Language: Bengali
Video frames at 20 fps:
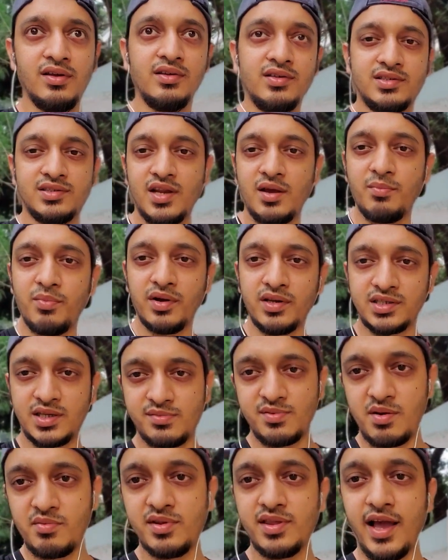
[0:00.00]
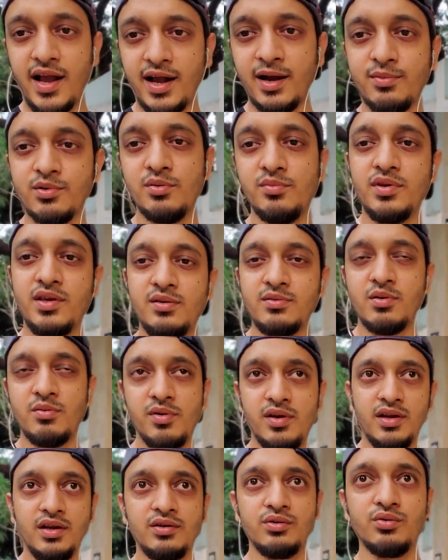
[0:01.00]
স্টেপ বাই স্টেপ আমি দেখাবো আমি কীভাবে
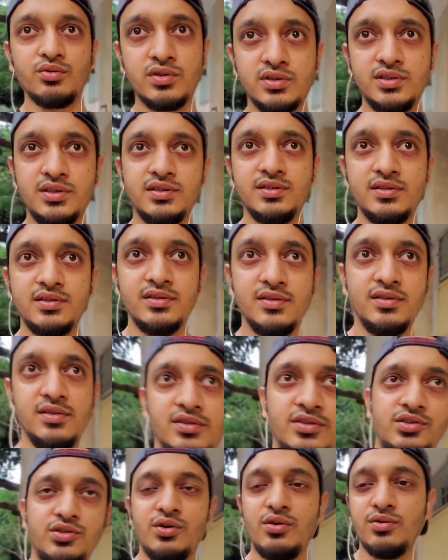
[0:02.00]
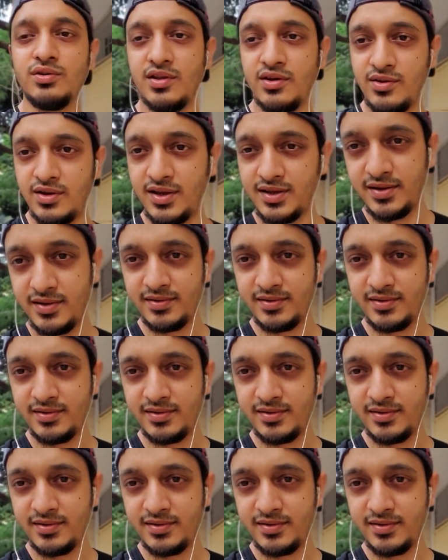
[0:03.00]
এডিট করছি চলুন তাহলে